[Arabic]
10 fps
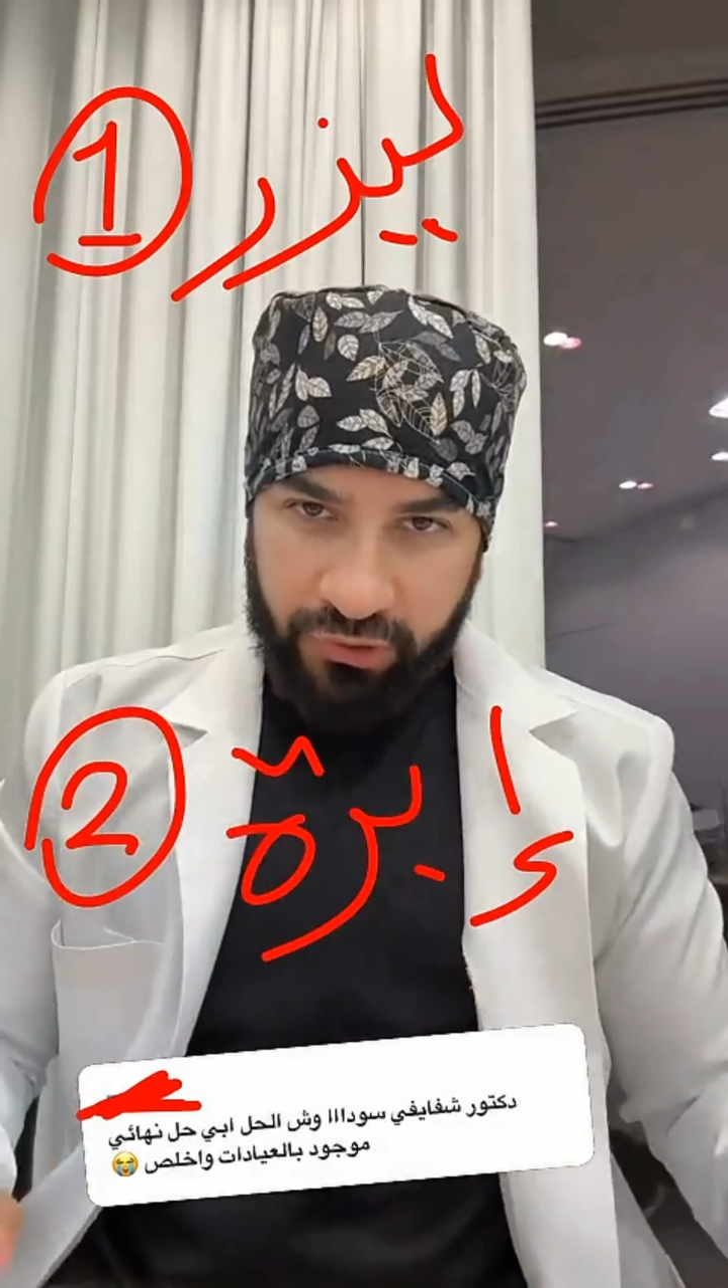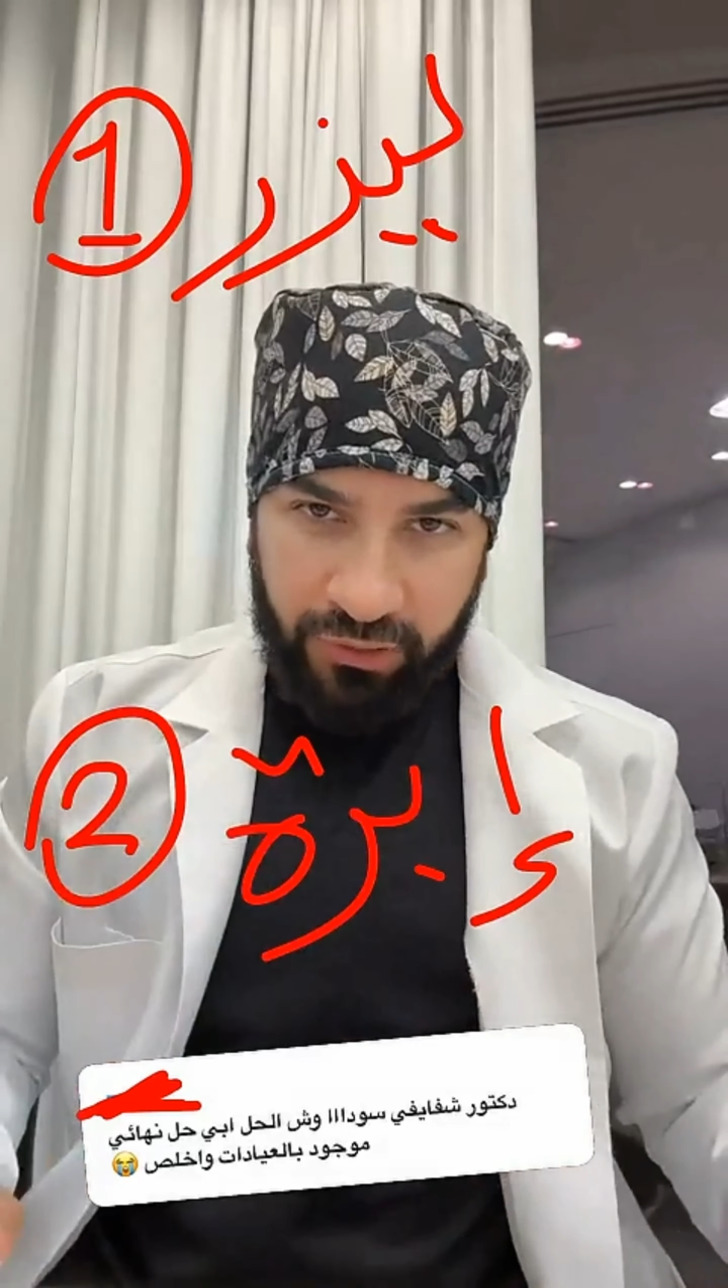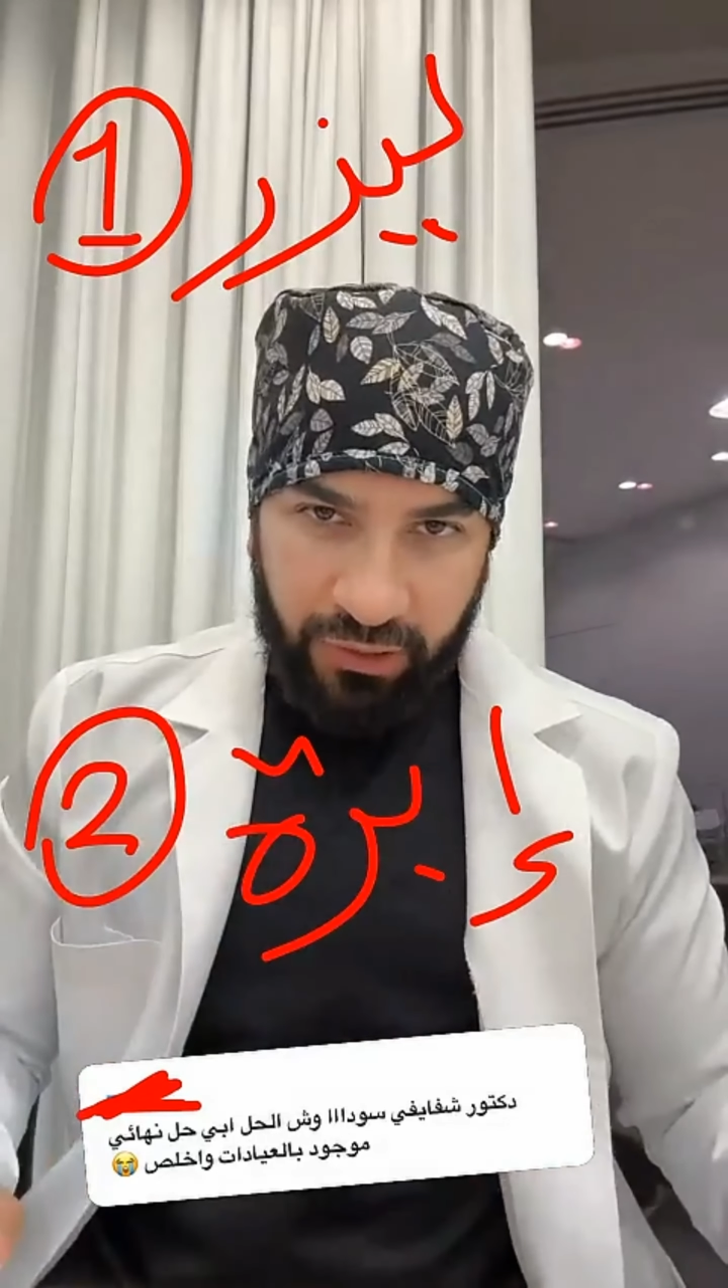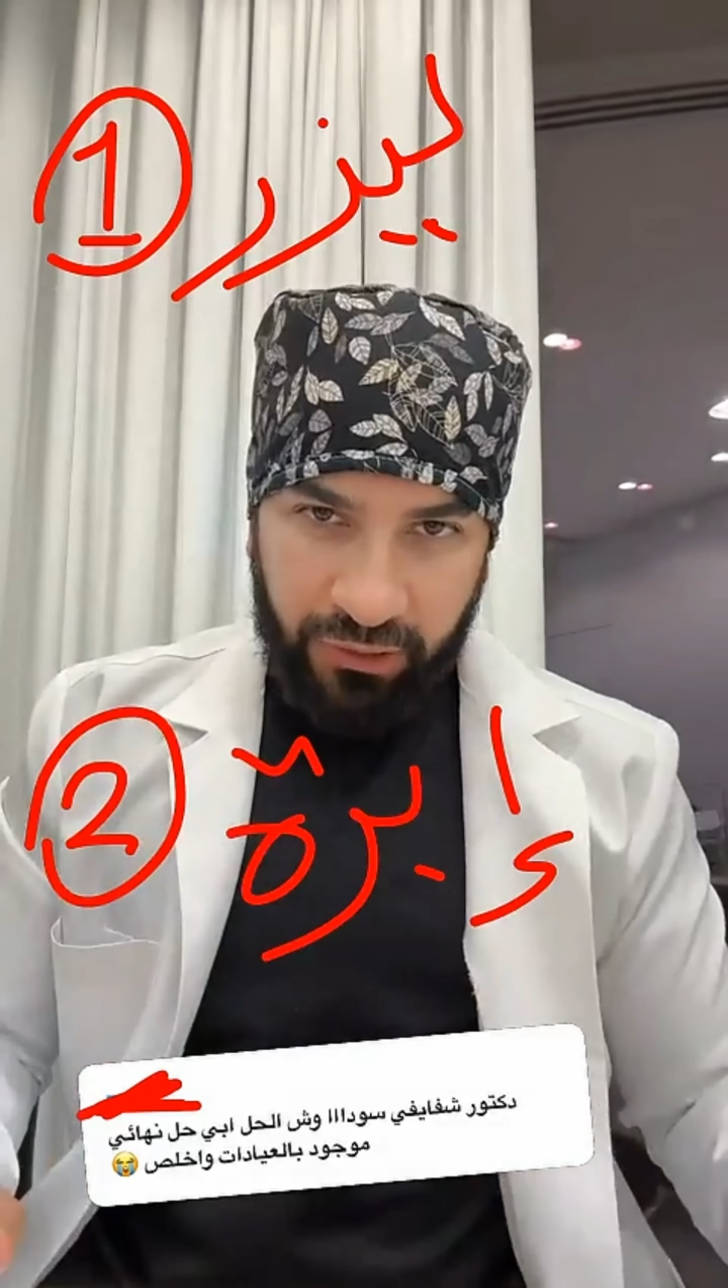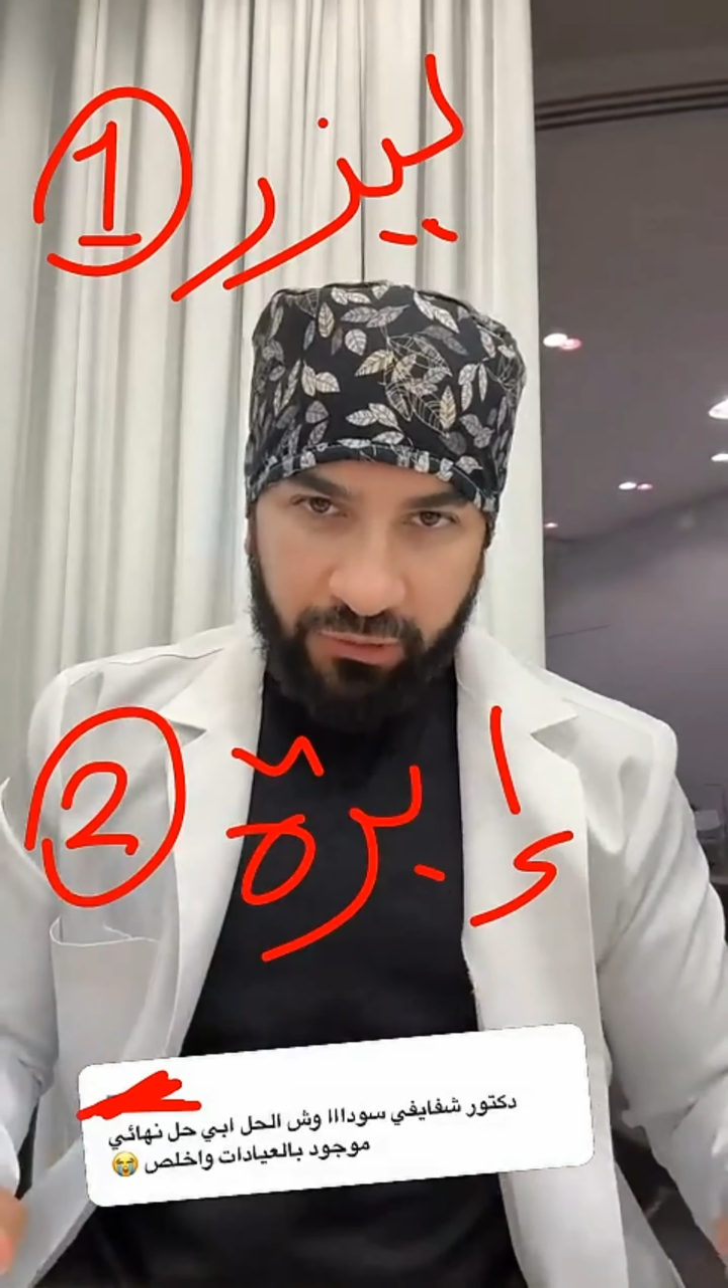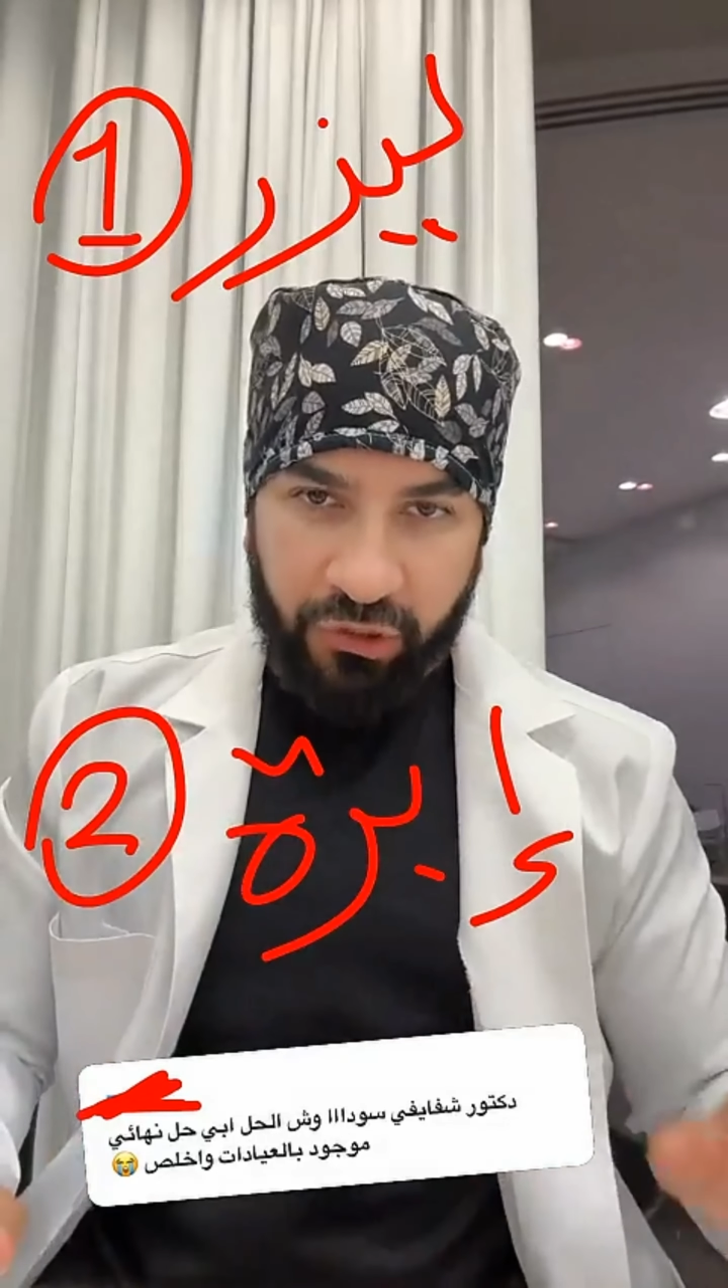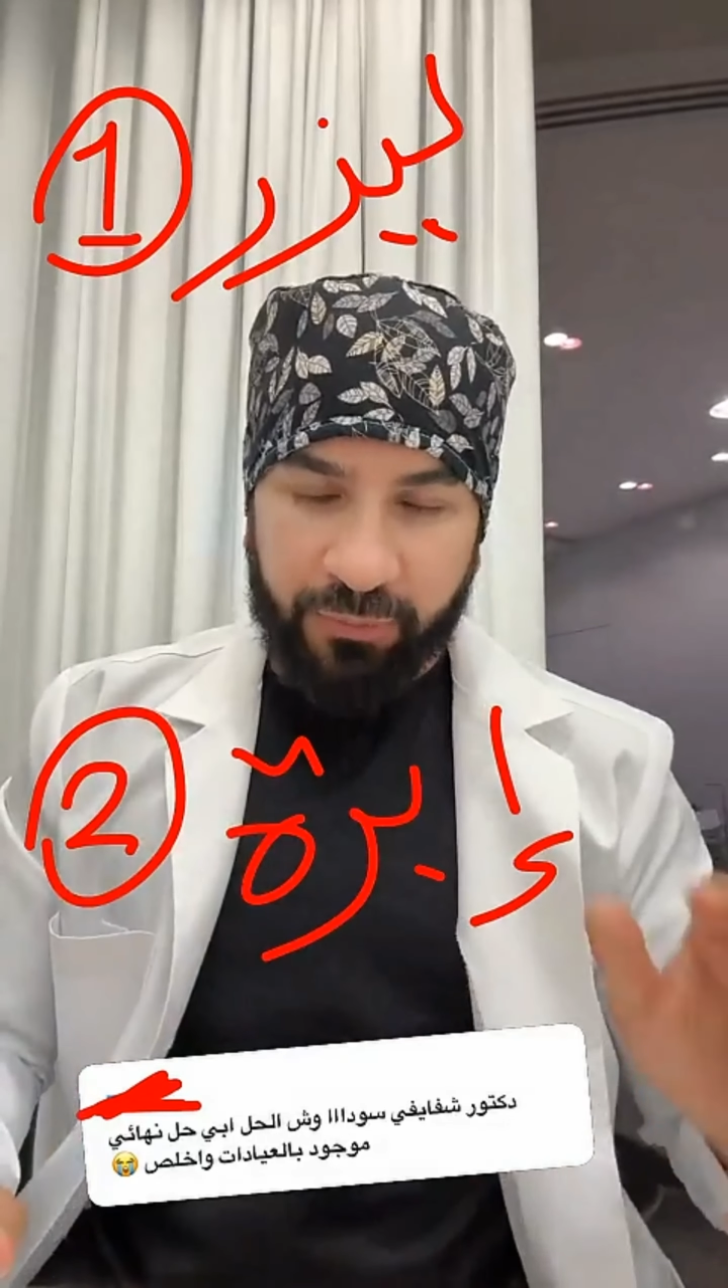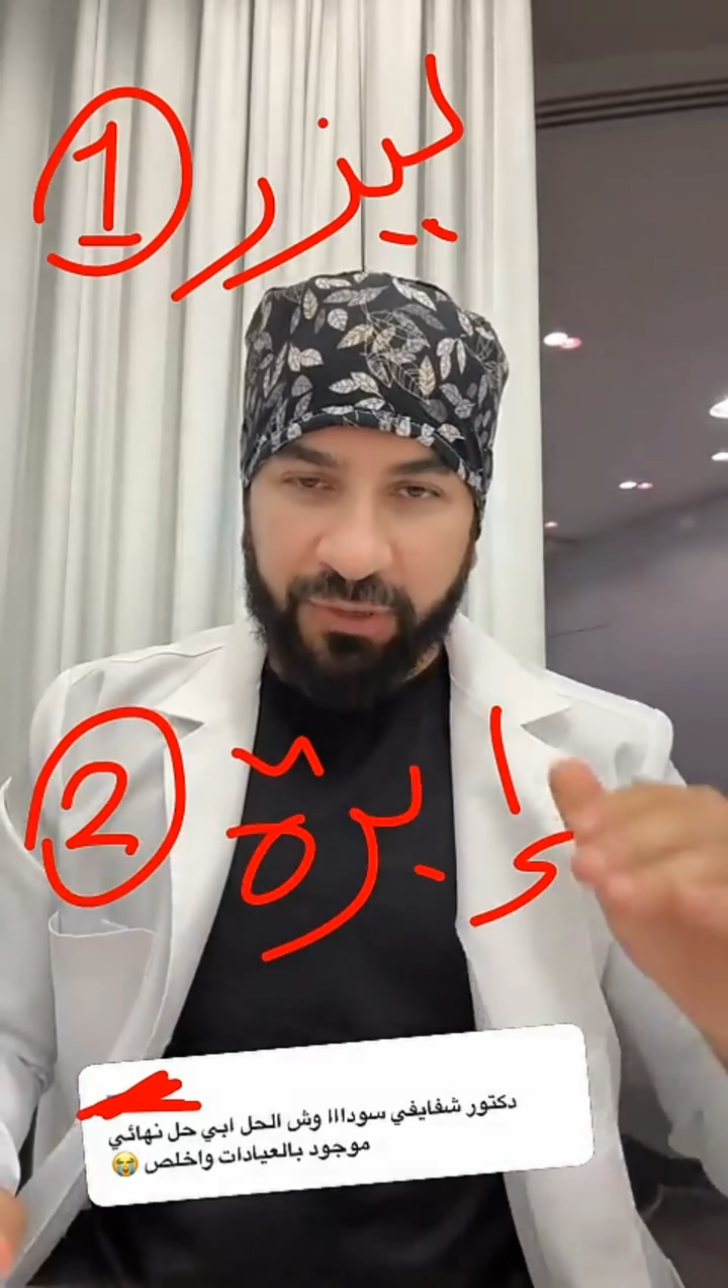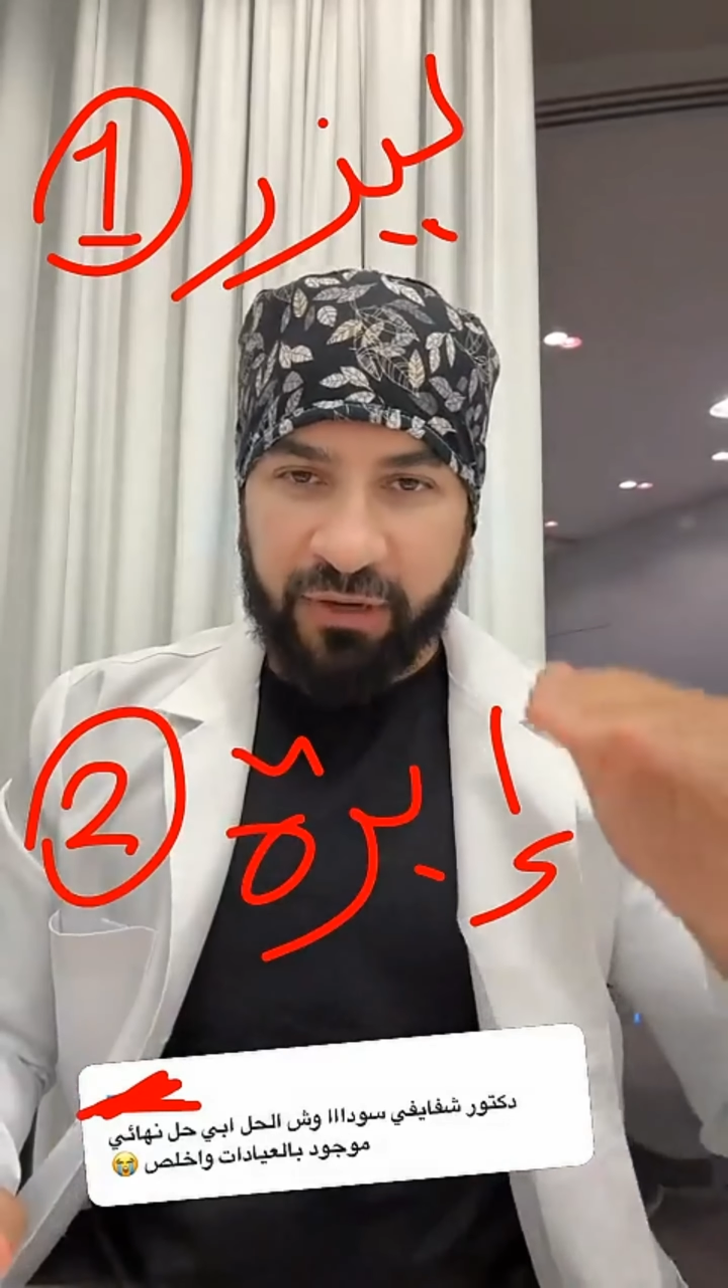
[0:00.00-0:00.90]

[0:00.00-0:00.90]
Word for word: اندياج يعتبر